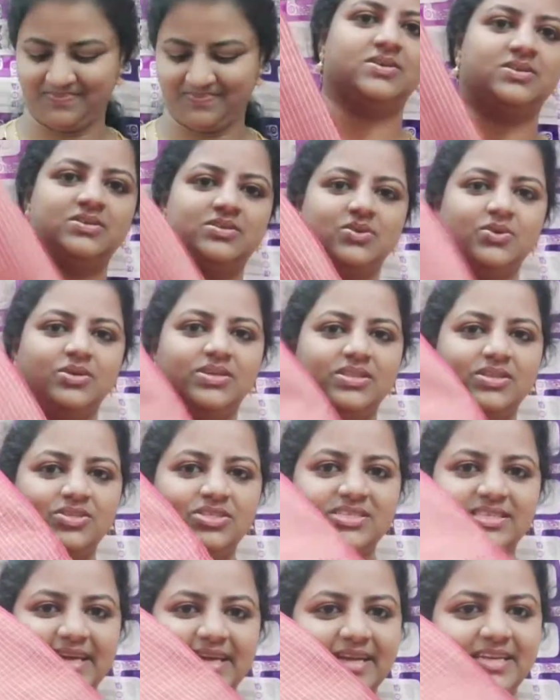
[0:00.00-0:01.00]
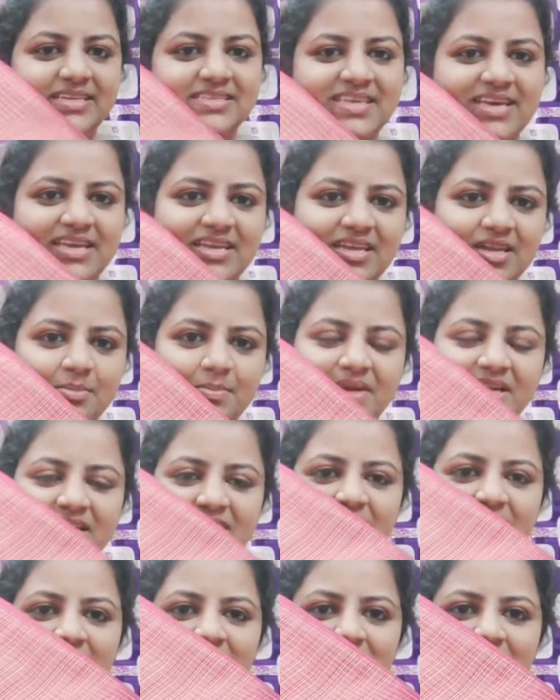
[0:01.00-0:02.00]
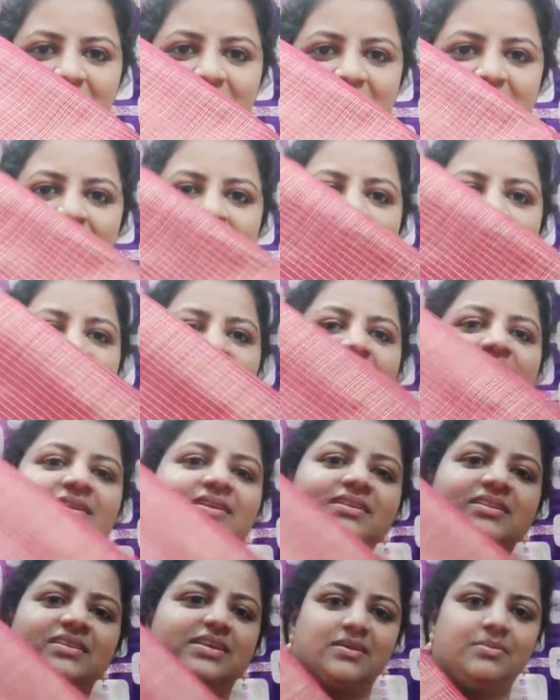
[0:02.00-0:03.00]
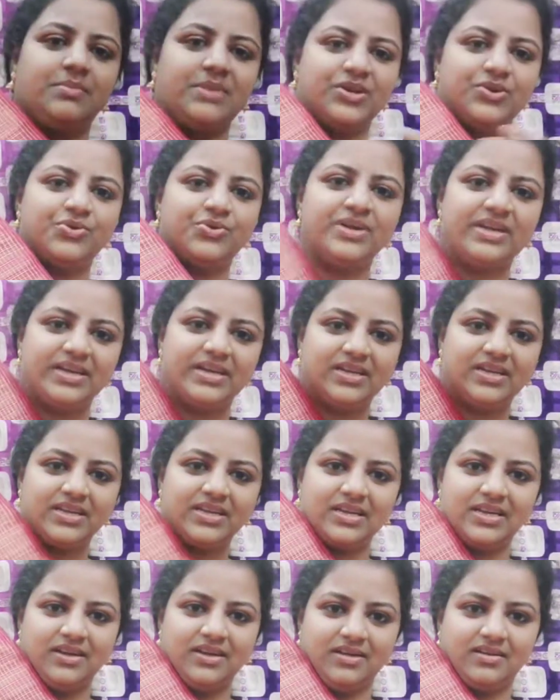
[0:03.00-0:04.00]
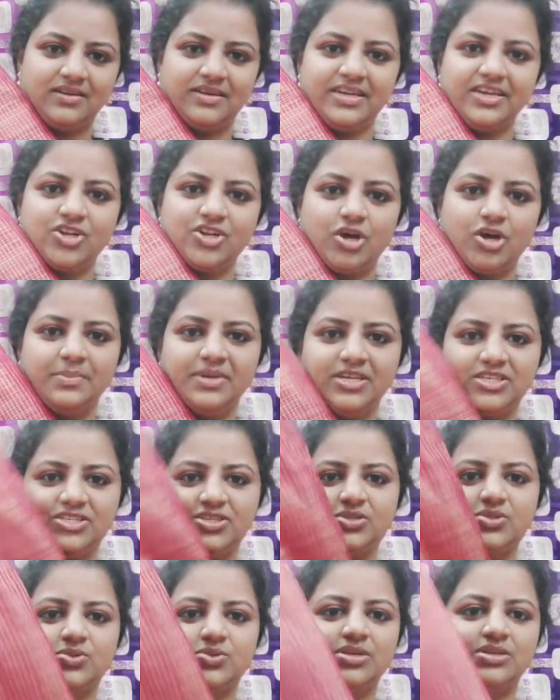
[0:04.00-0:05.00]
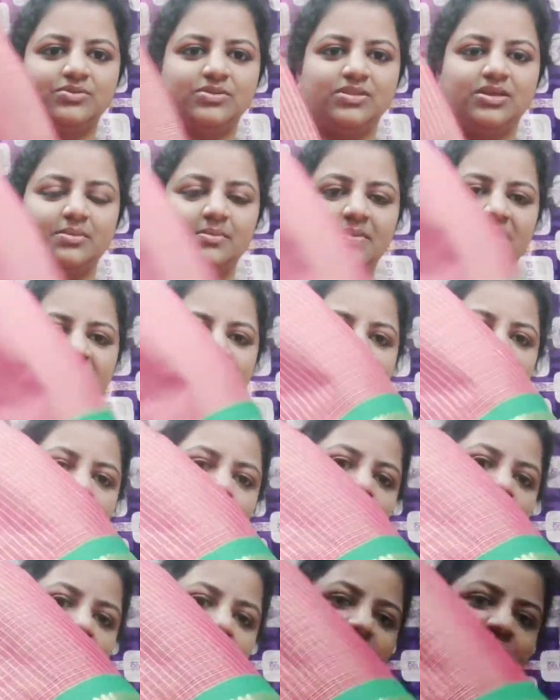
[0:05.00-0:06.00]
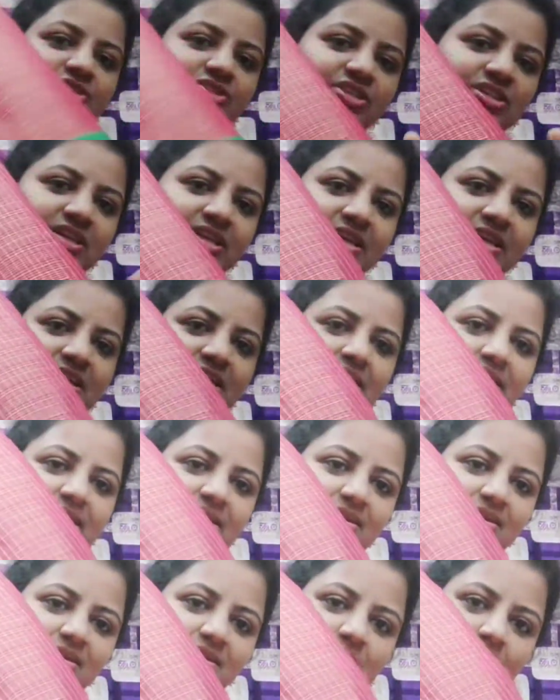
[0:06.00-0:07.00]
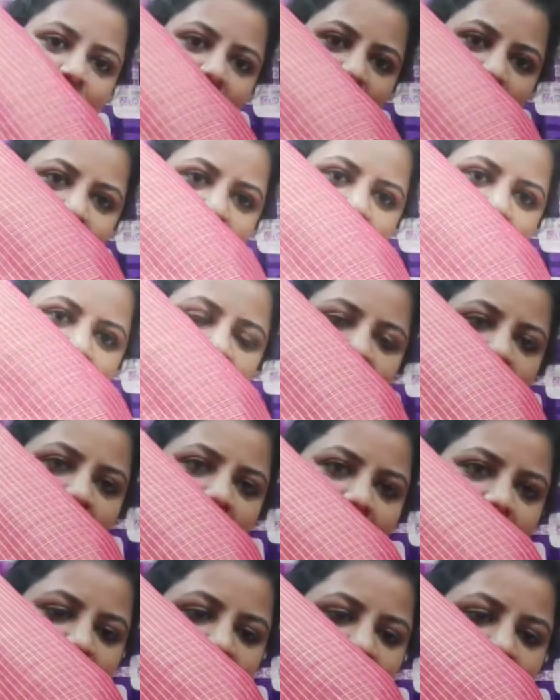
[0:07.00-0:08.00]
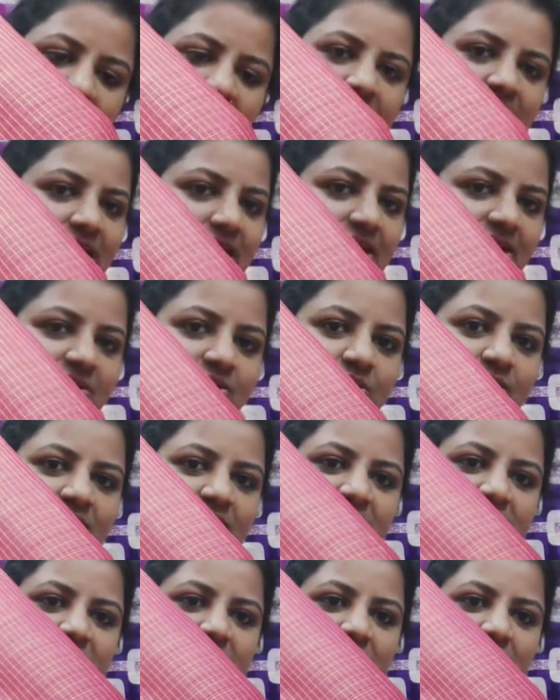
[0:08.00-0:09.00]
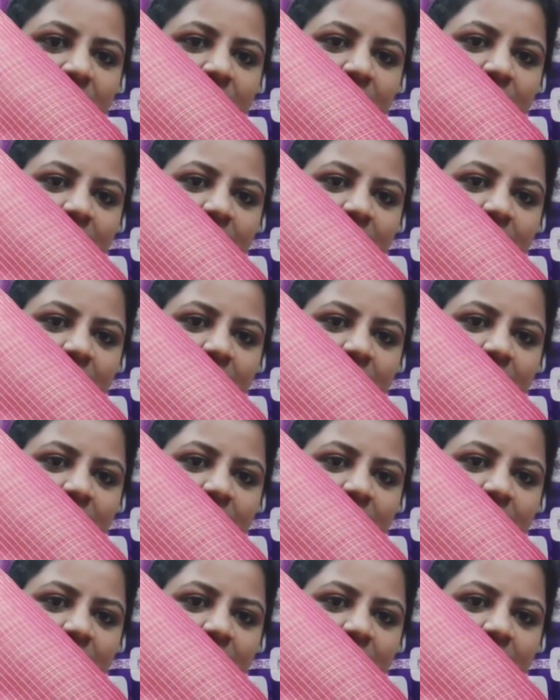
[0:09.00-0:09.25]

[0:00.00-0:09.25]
సో ఇది వచ్చి సెకండ్ శారీ అనమాట ఇది మెరూన్ రెడ్ ఇంకా గ్రీన్ కాంబినేషన్ తోటి ఉందన్నమాట బార్డర్ వచ్చి గ్రీన్ కలర్ బ్లౌజ్ కూడా గ్రీన్ కలర్తోనే ఇచ్చారు